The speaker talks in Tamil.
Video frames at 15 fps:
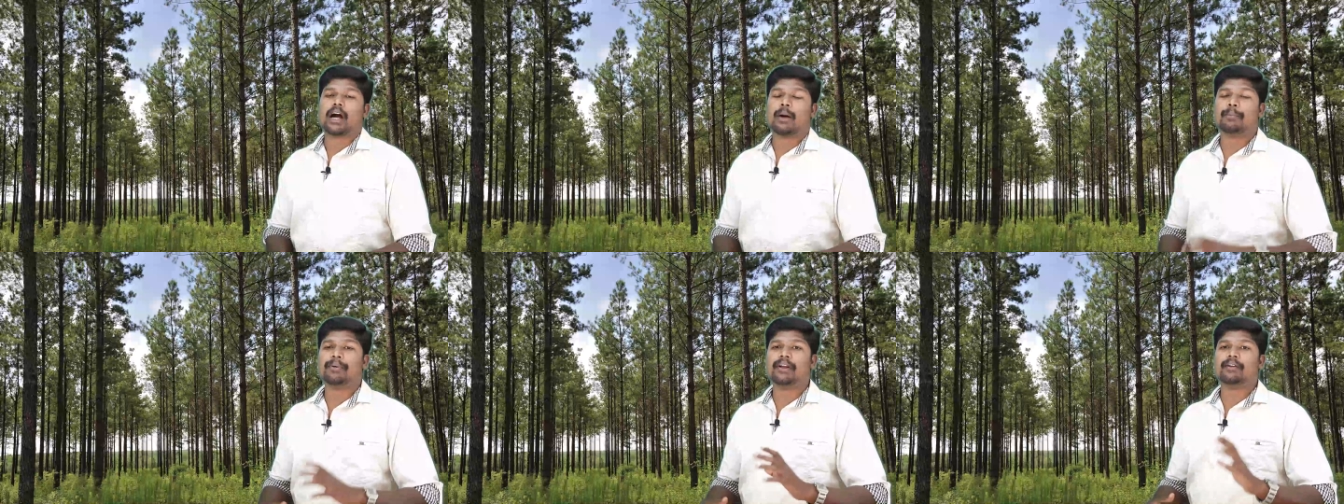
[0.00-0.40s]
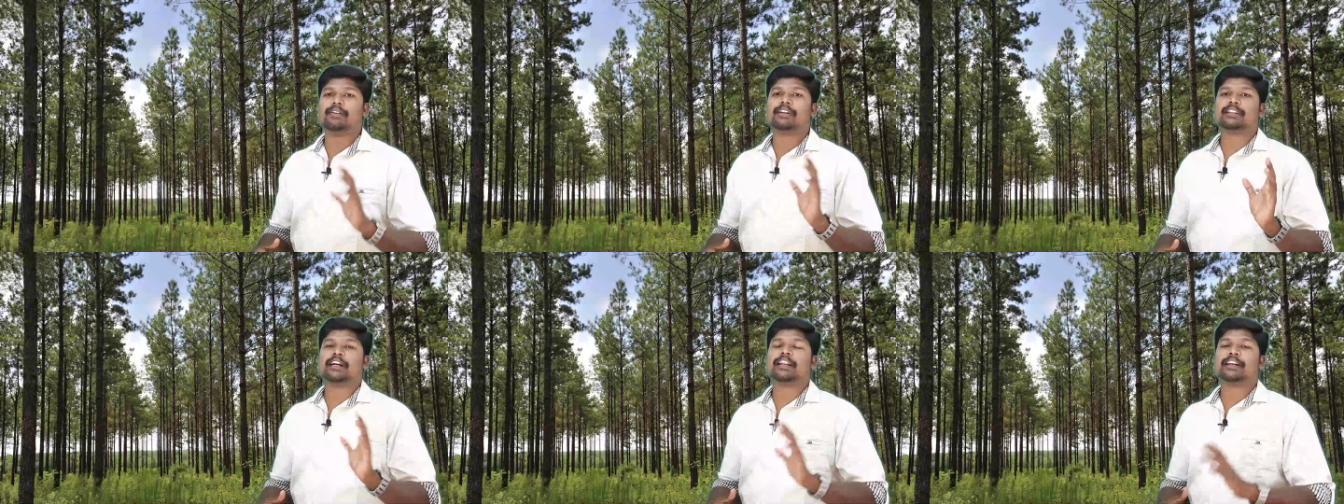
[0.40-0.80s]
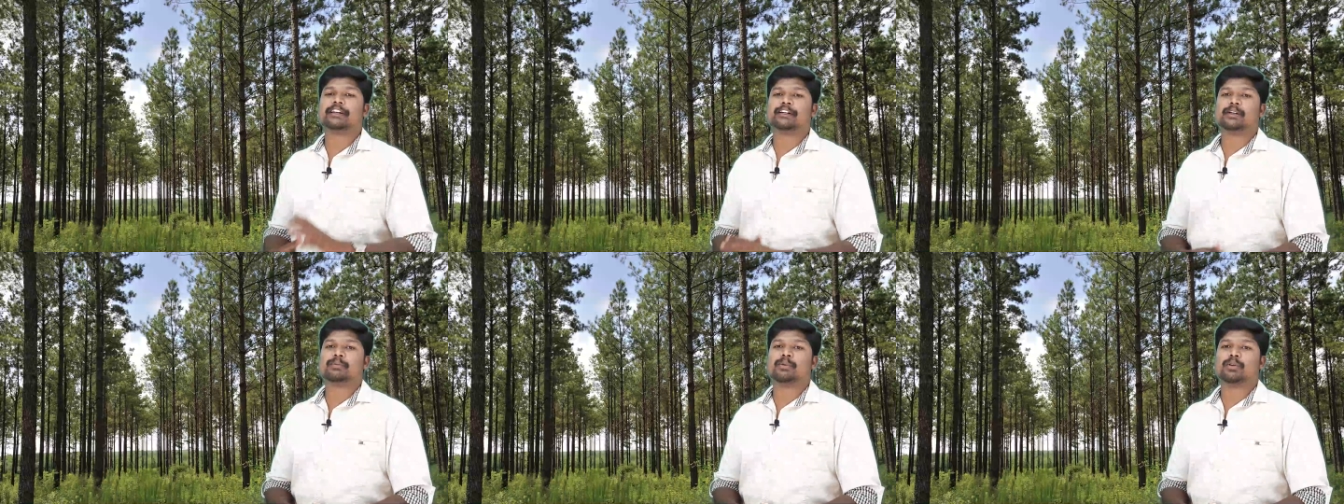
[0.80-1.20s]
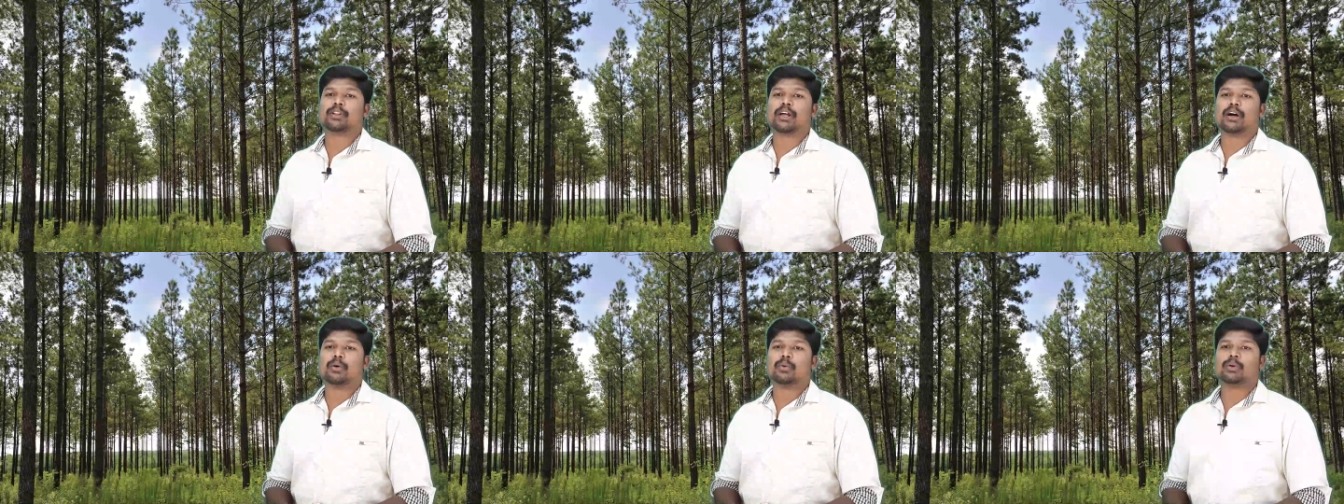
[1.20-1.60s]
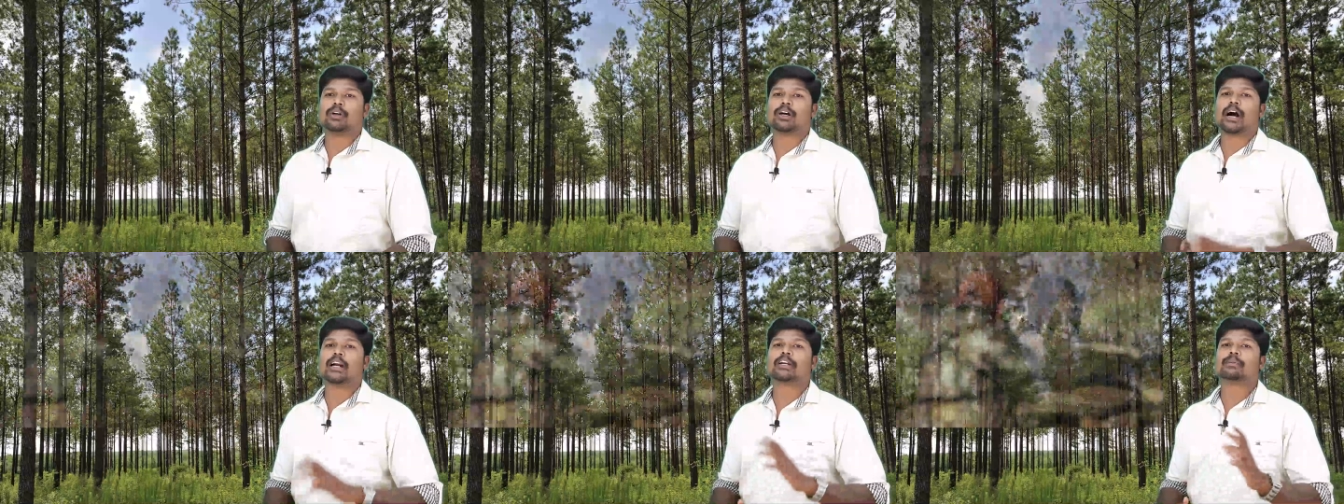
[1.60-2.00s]
அப்படி அவர் தேடிட்டு இருக்கும்போது தான் ஒரு
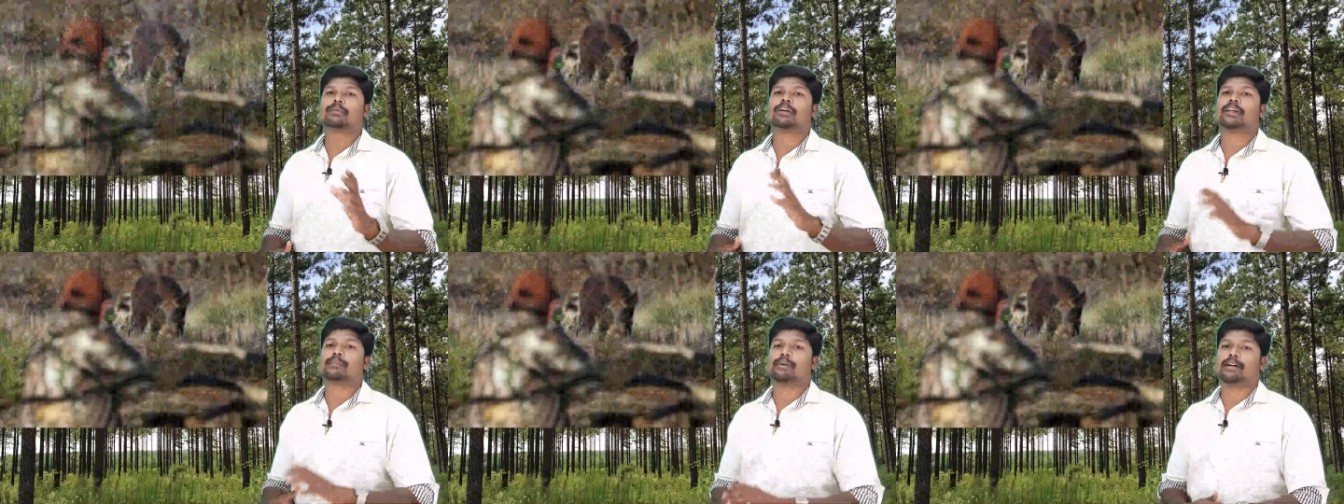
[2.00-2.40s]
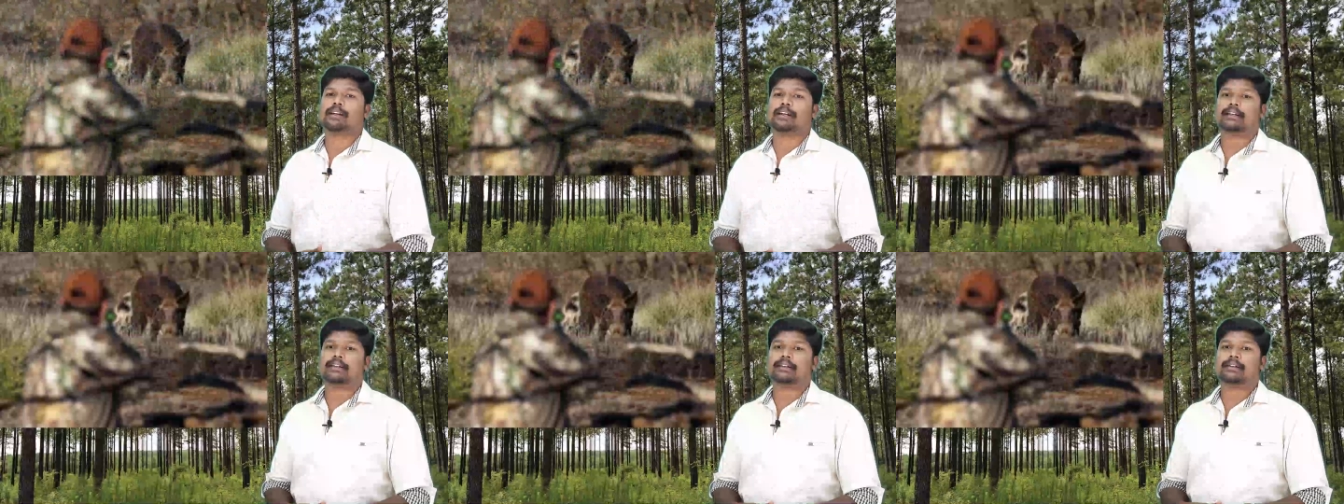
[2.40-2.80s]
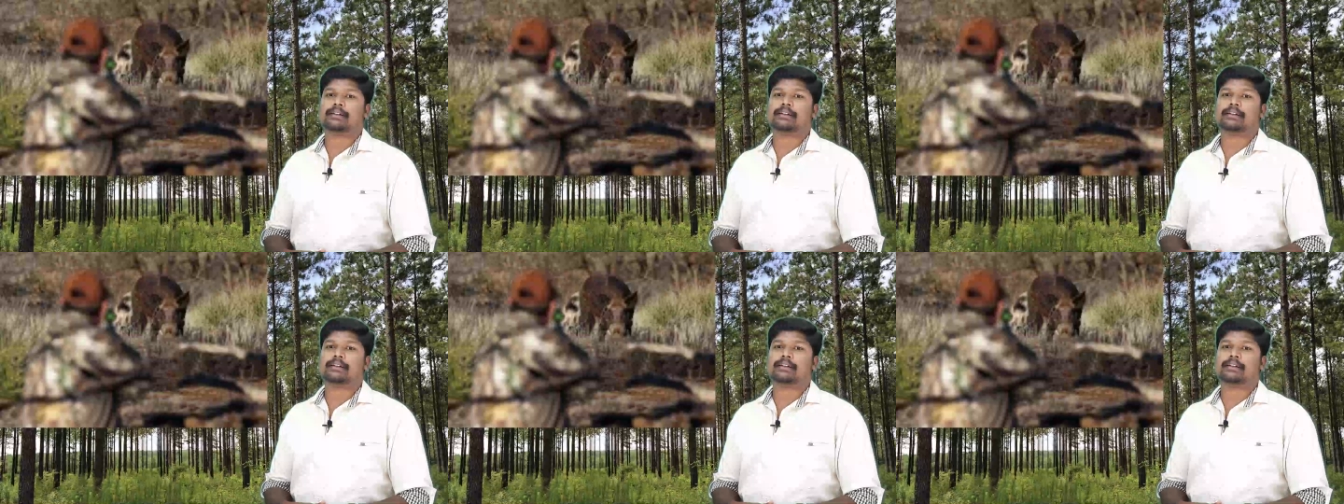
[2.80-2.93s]
காட்டு பணியை பார்க்குறாரு